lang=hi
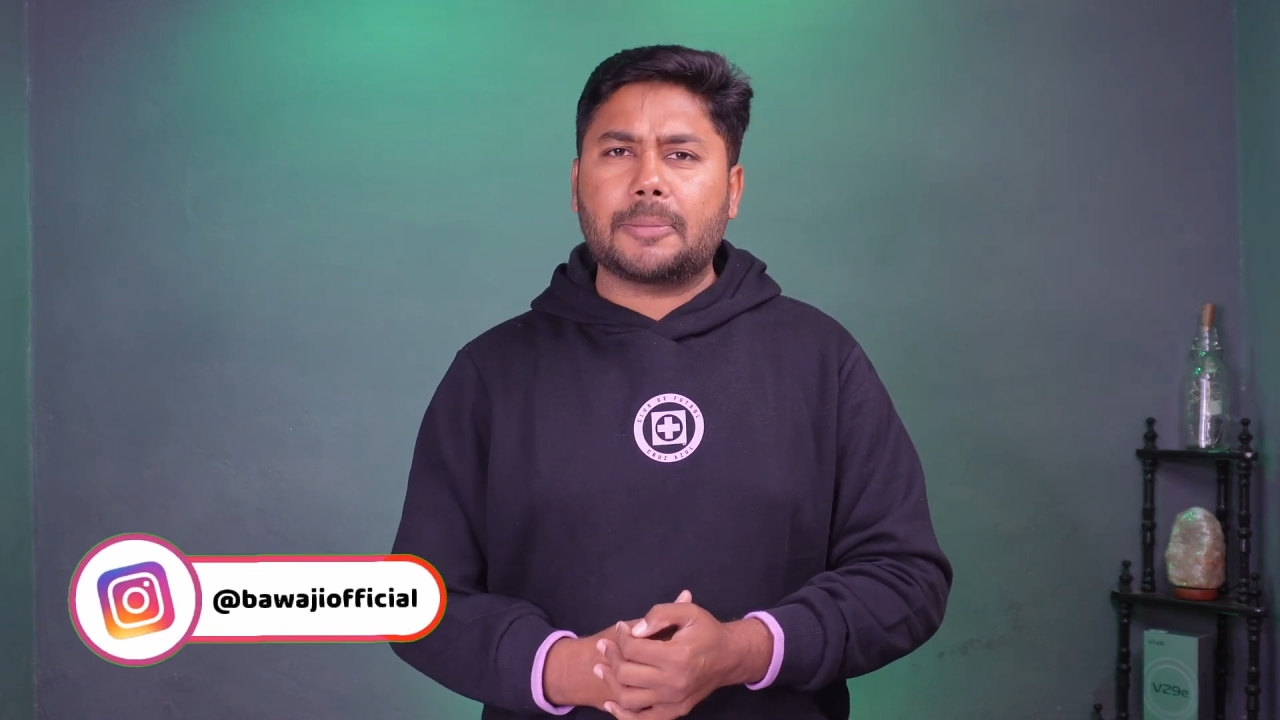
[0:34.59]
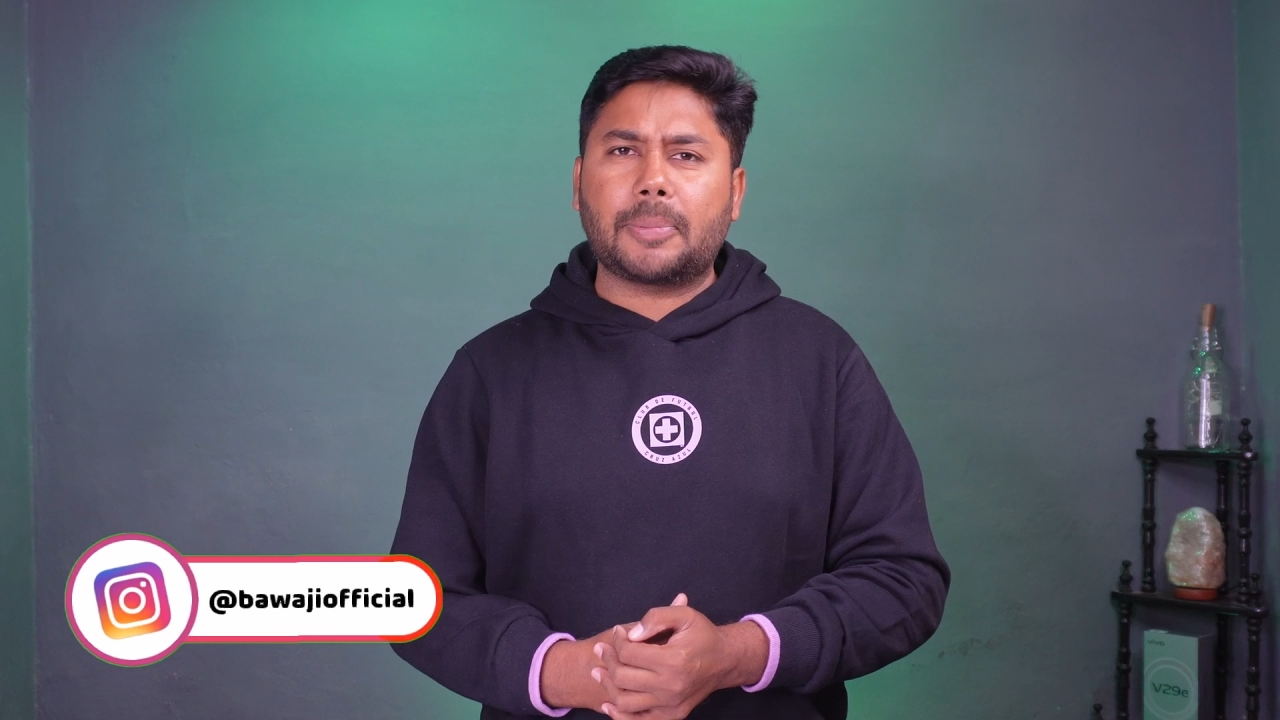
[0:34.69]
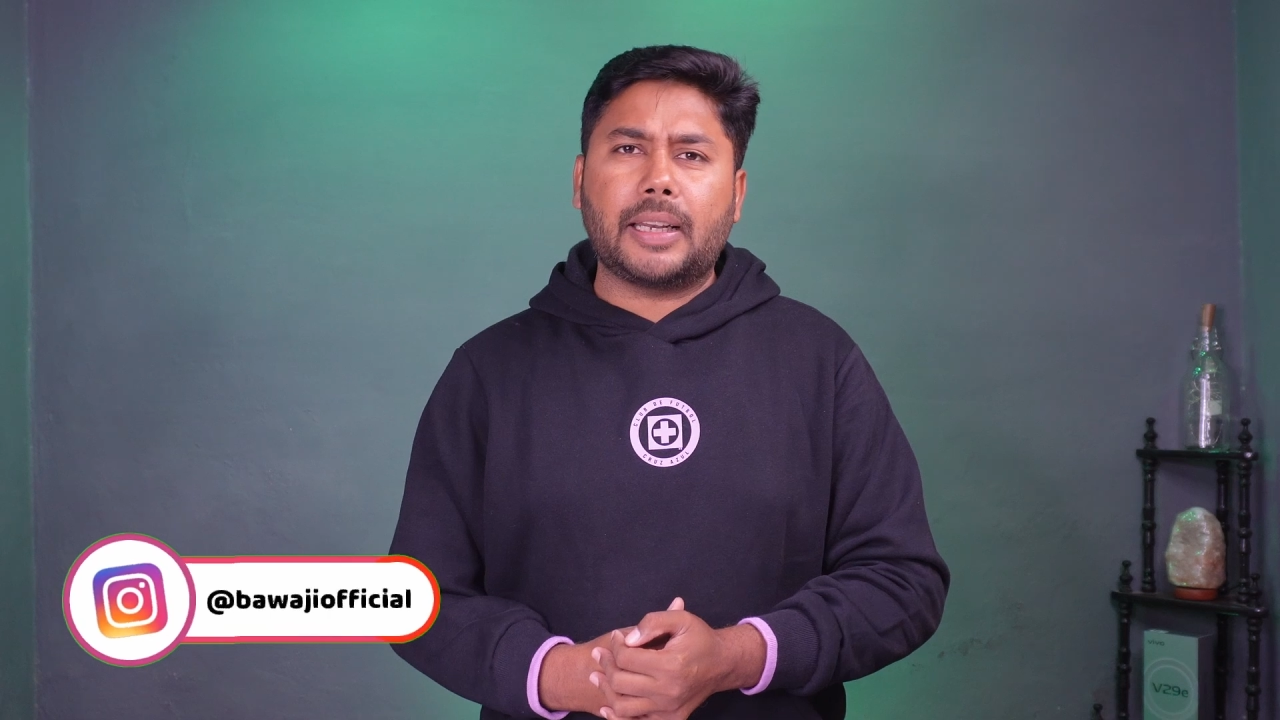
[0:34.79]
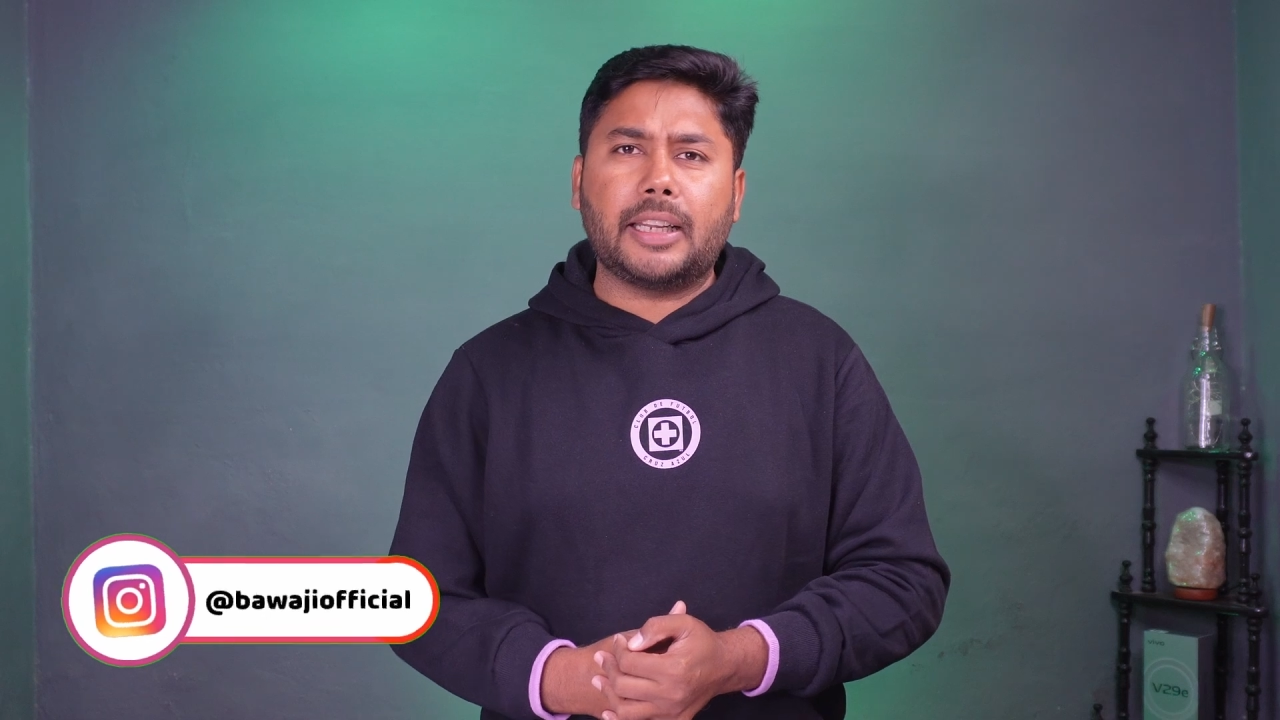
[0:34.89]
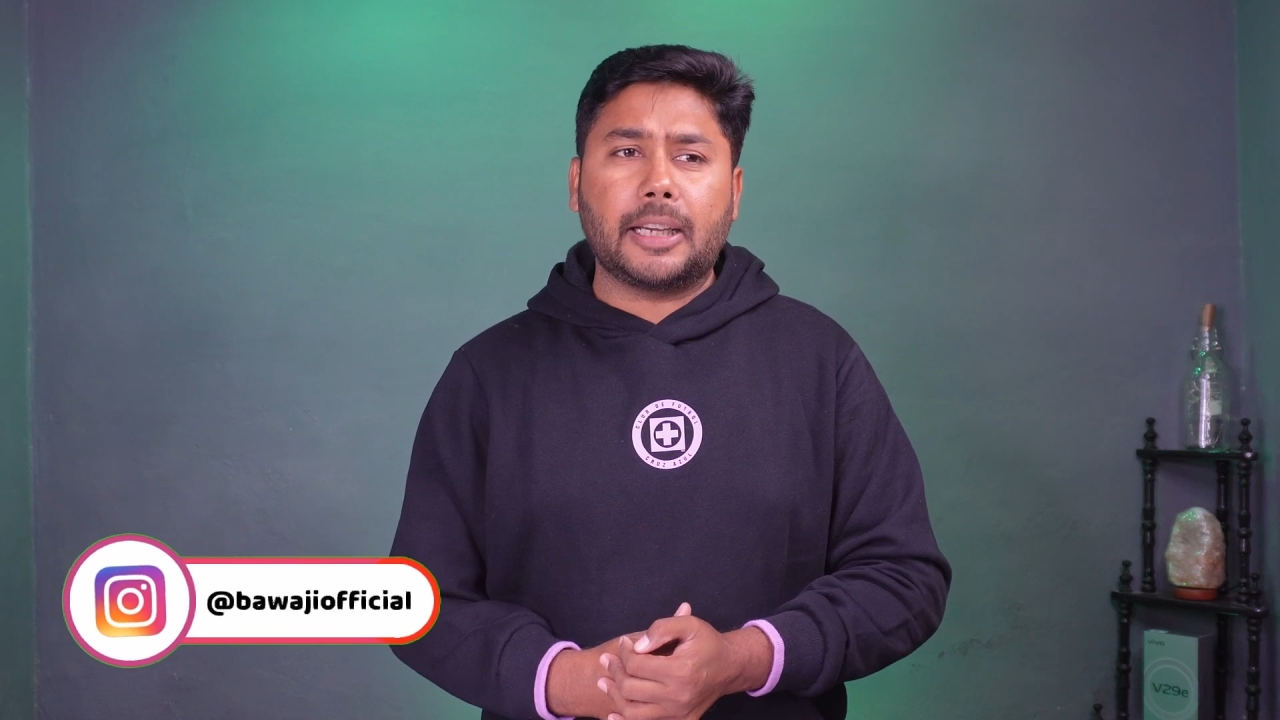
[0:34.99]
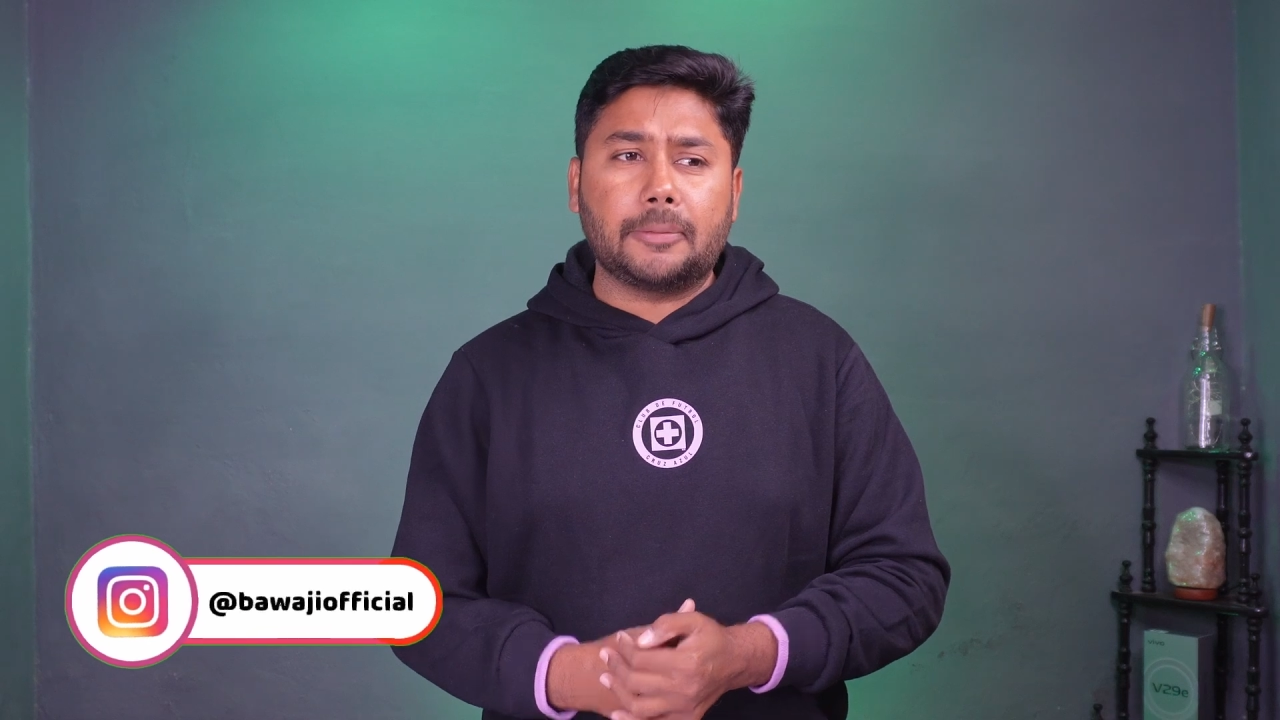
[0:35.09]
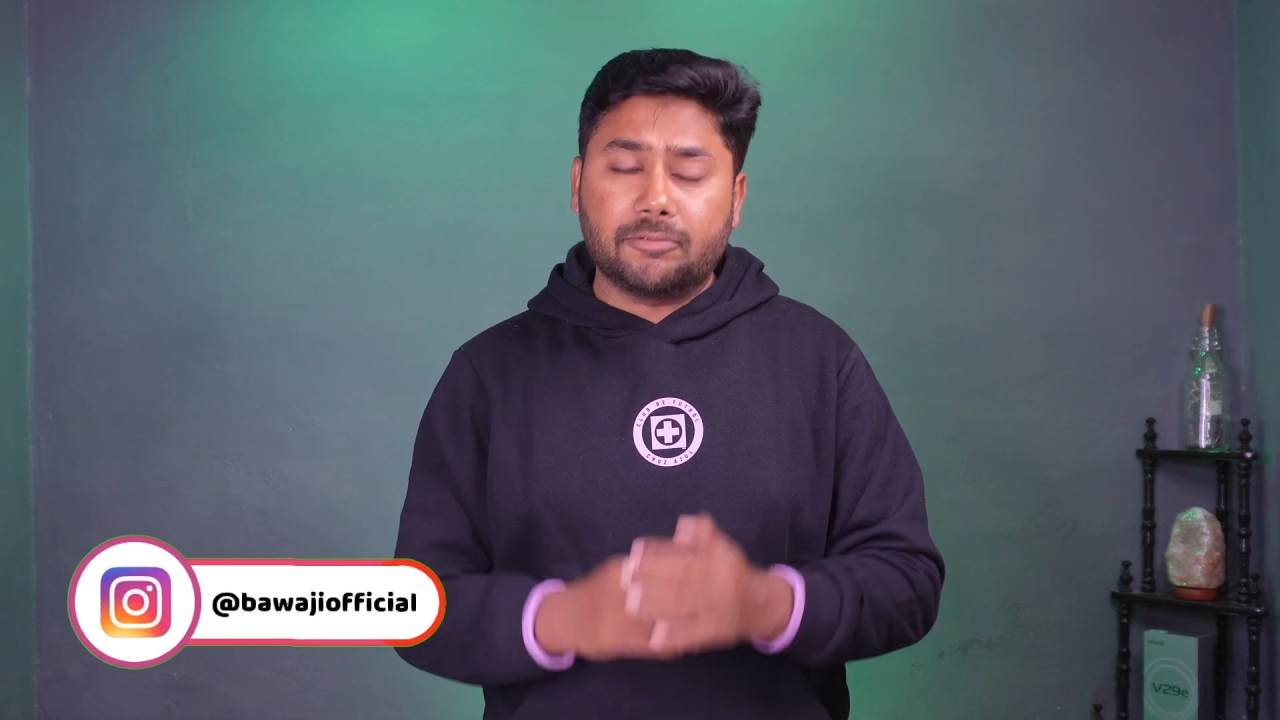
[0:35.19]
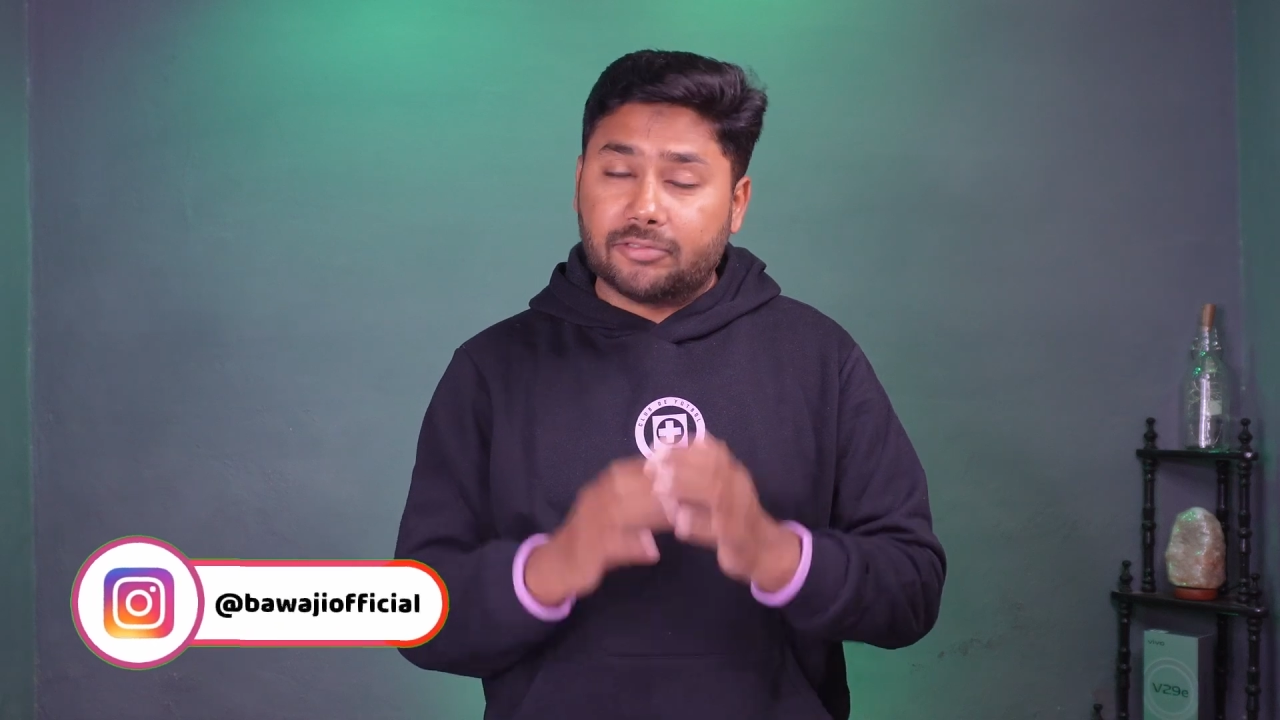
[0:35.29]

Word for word: से पहले हम